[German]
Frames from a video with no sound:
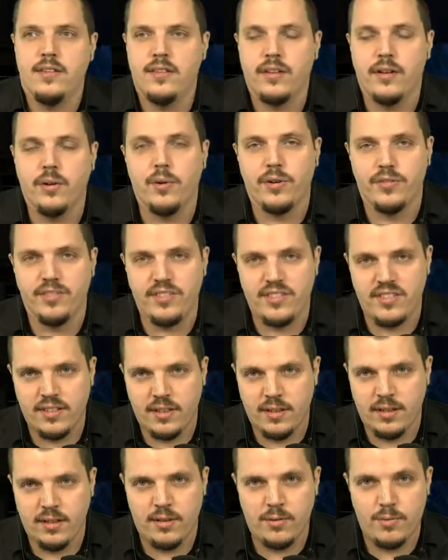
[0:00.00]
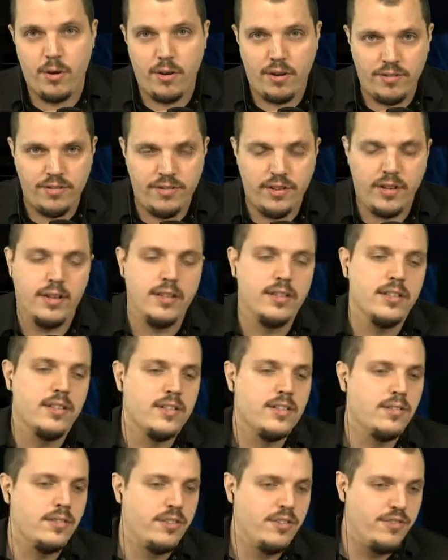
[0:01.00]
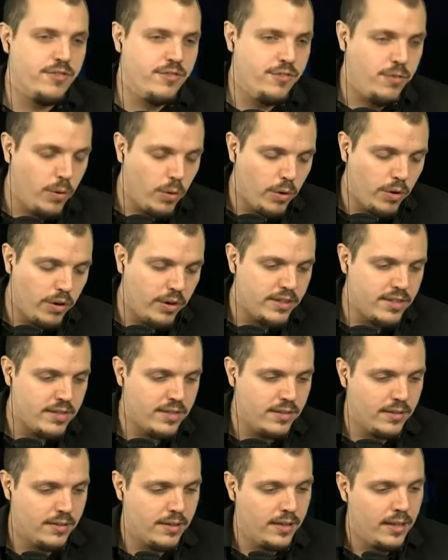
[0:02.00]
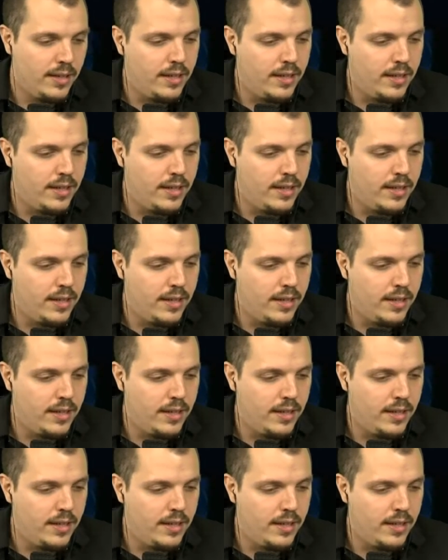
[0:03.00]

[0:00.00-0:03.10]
Die glorifizieren dann die Rockefellers und die Fords und